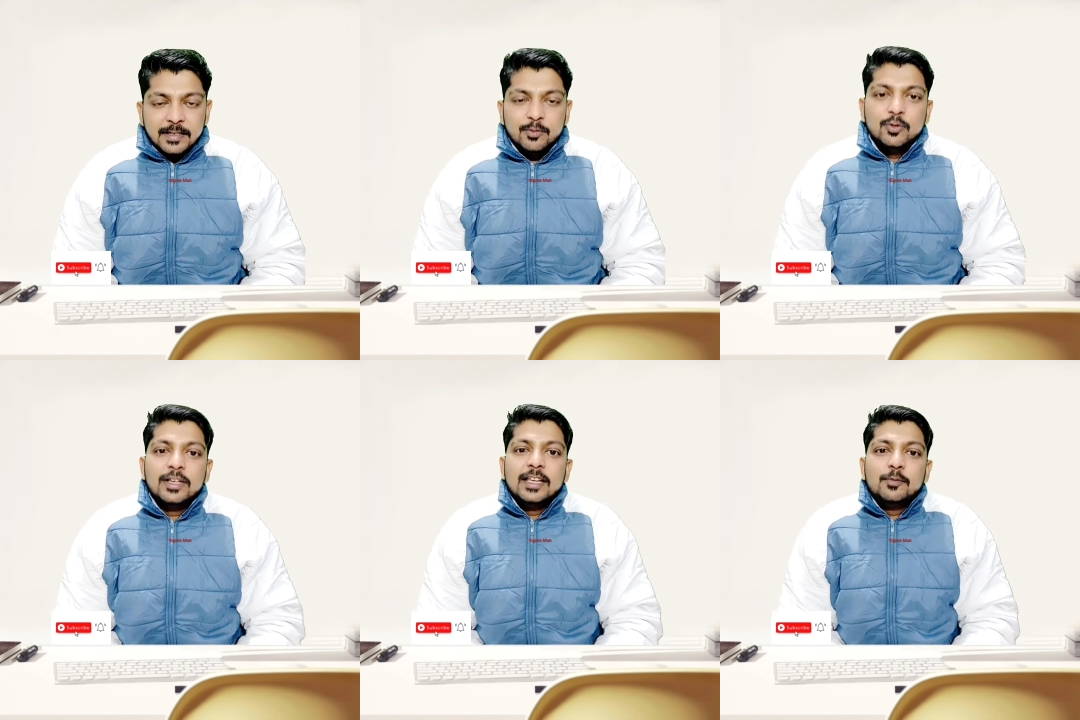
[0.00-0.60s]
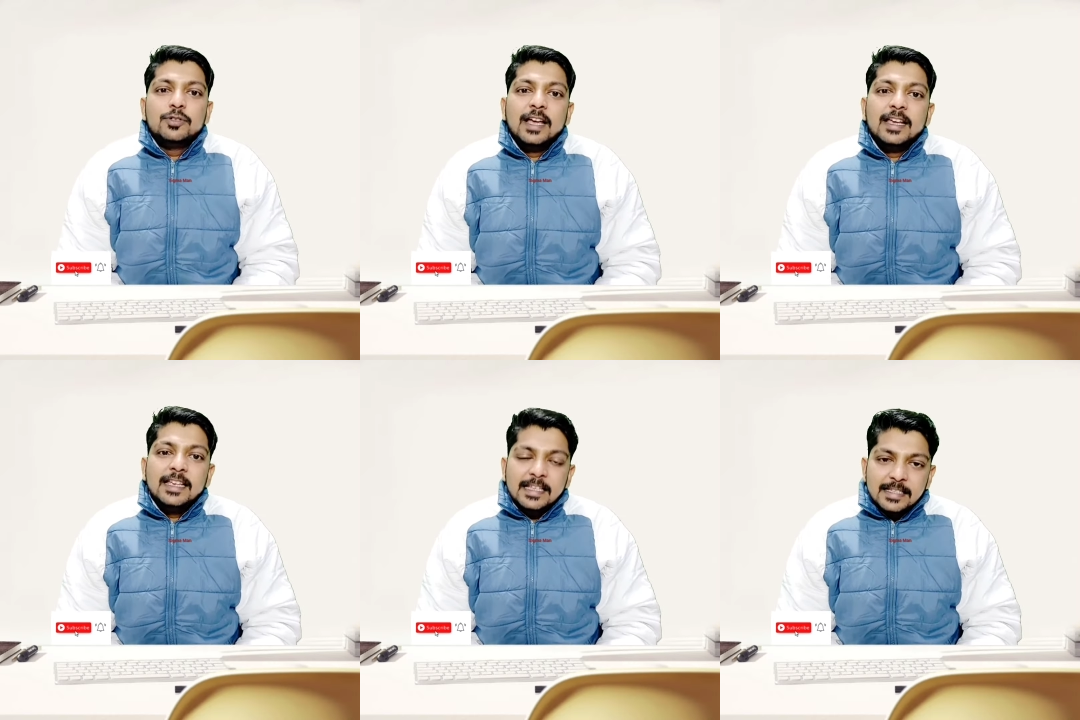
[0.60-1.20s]
उन्होंने ये पूछा है
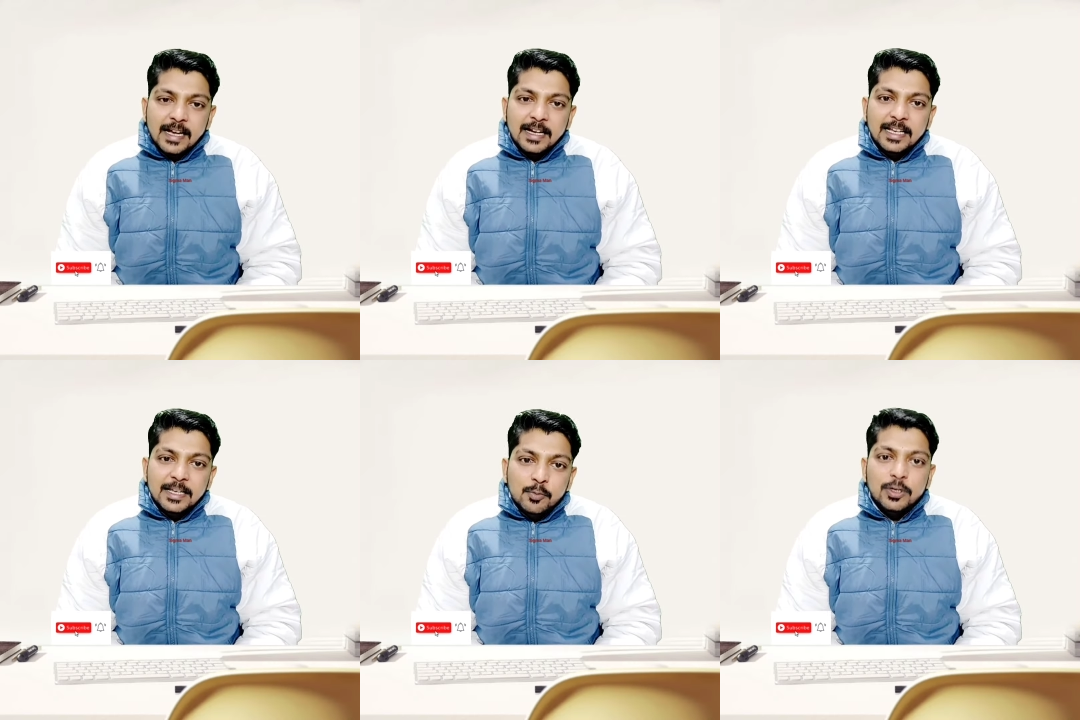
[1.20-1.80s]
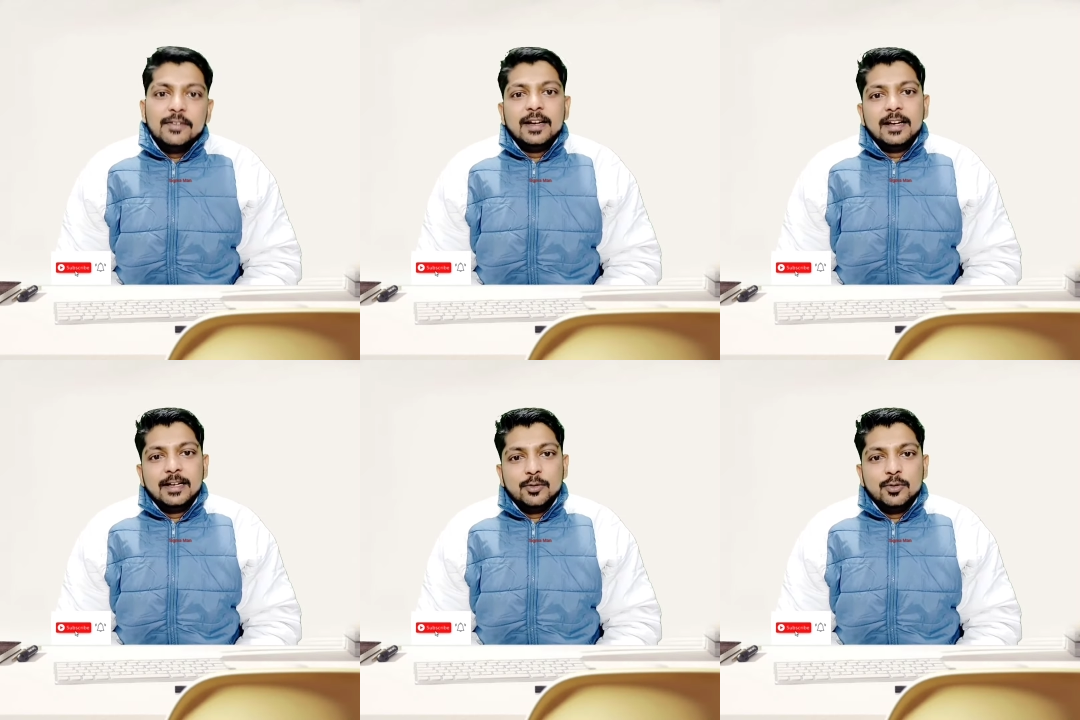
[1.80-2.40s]
कि इंसान
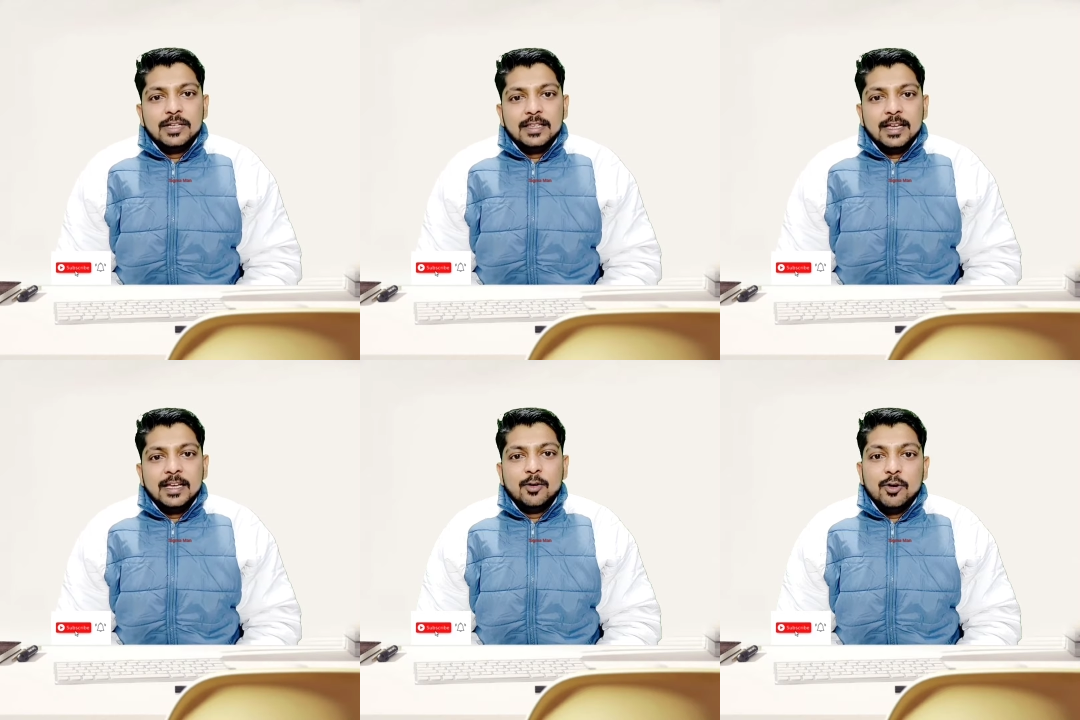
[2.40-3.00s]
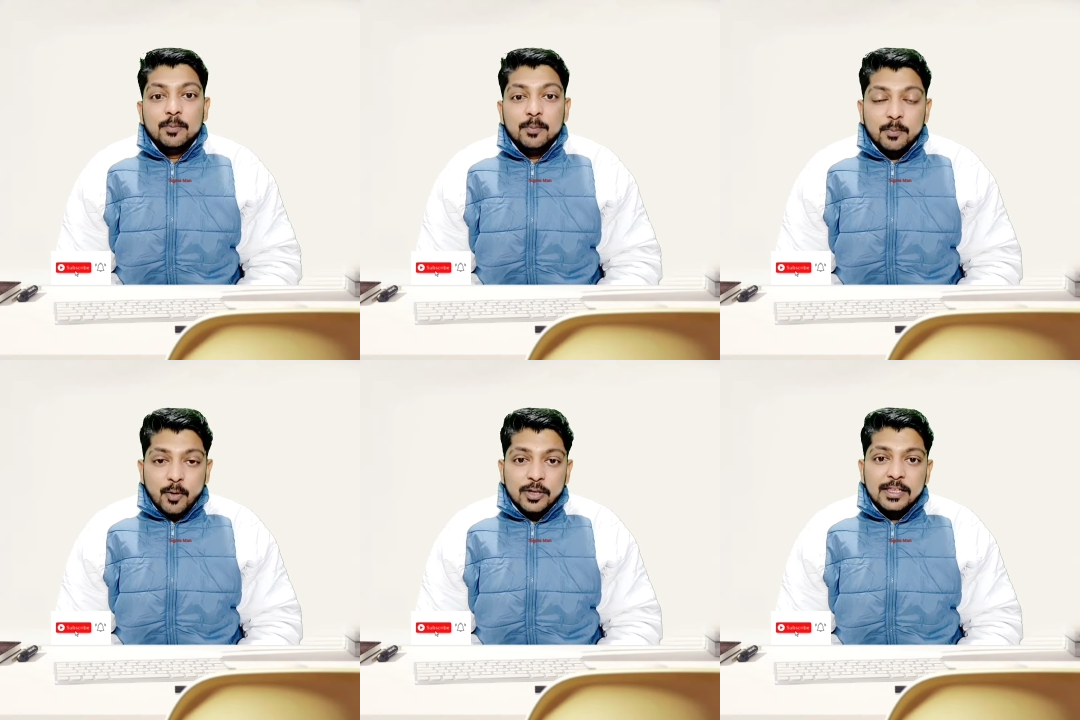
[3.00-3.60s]
डीमोटिवेटेड क्यों हो जाता है और
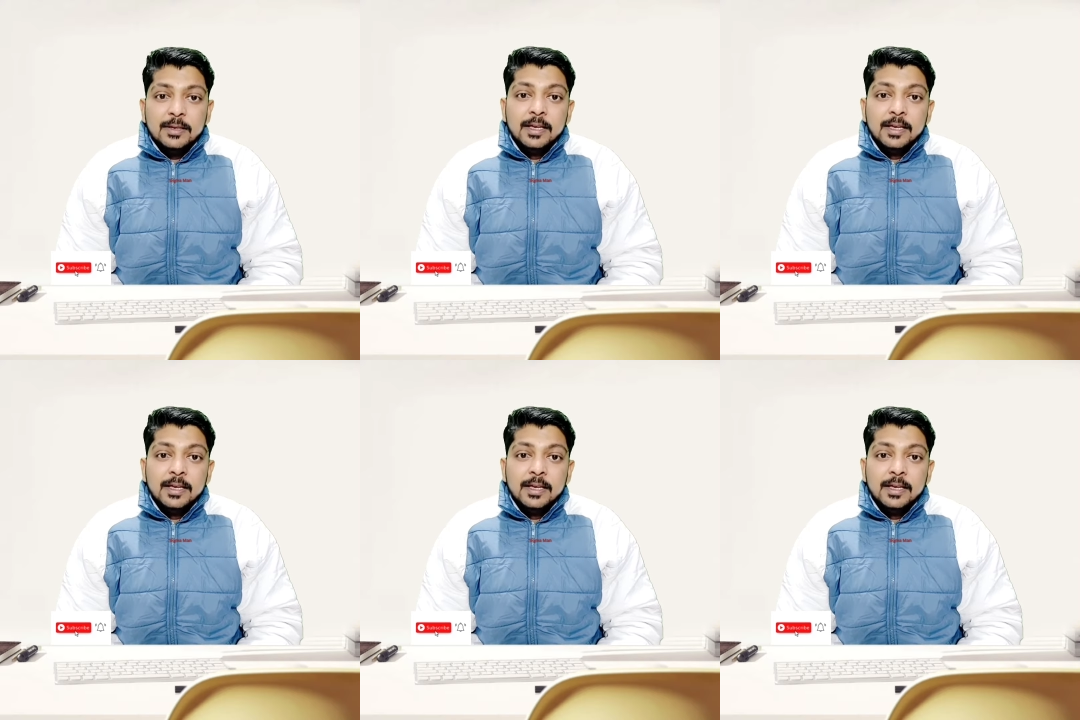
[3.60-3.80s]
बहुत ही